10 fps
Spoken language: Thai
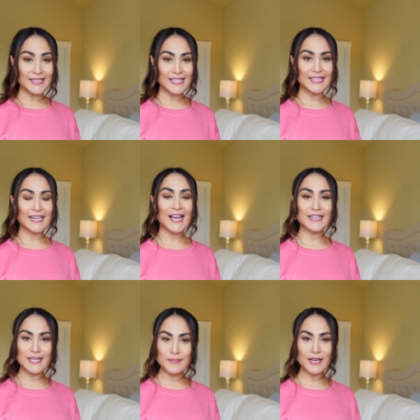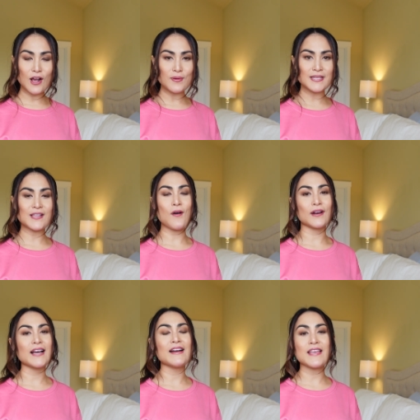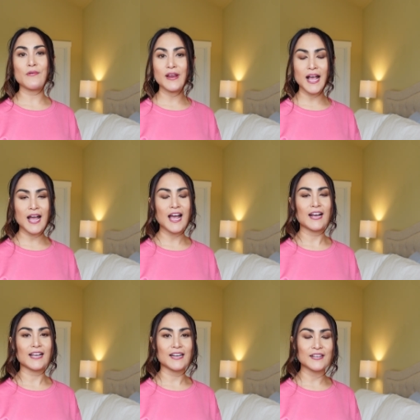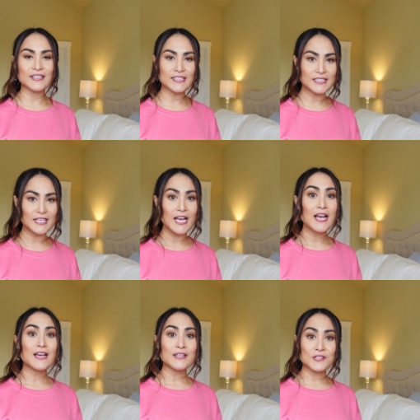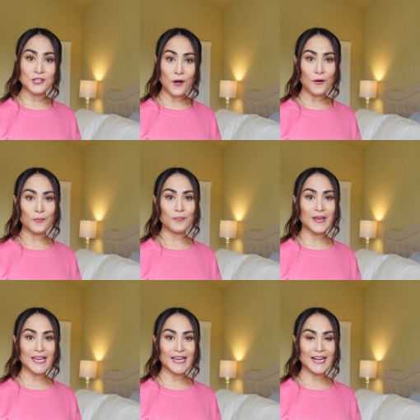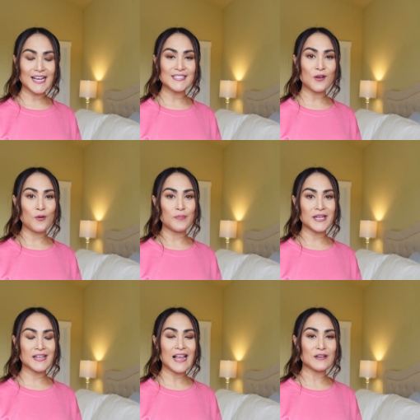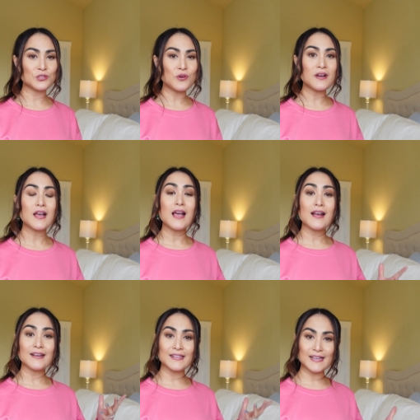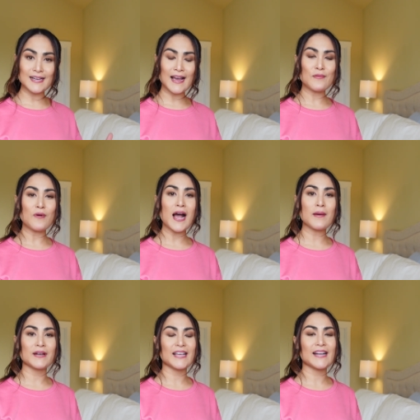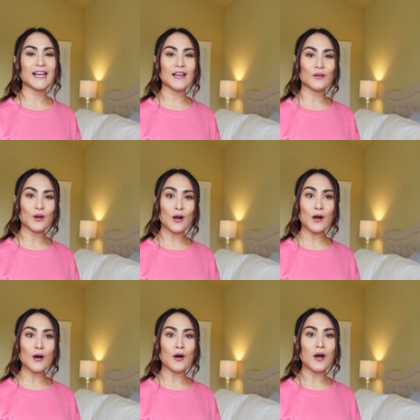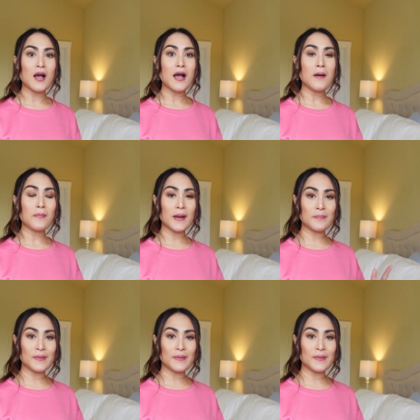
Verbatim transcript: นาติดครั้งนี้เป็นรอบที่2นะคะระยะเวลาห่างกันก็คือ 2 ปีนะคะ 2 ปีที่แล้วช่วงเดือนธันวาเหมือนกันนะคะ แล้วก็มา